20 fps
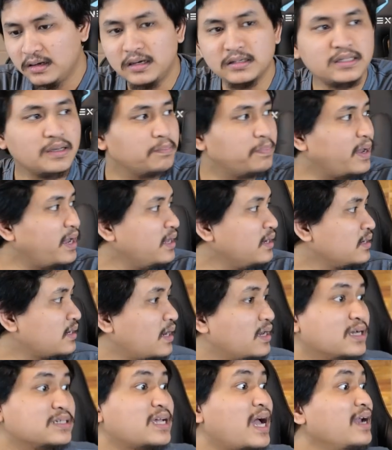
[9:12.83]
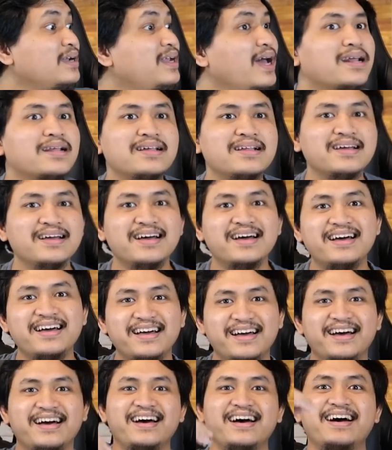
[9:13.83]
Kayak sampai air kagak sadar. Iya,
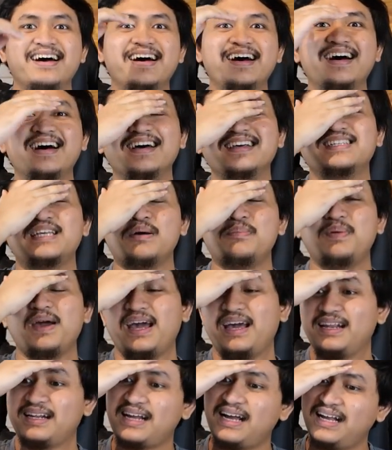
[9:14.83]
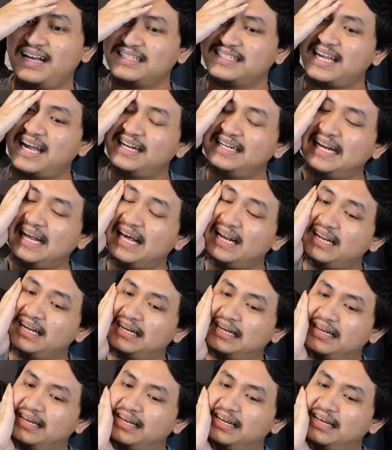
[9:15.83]
iya, iya. Sampai air kagak sadar.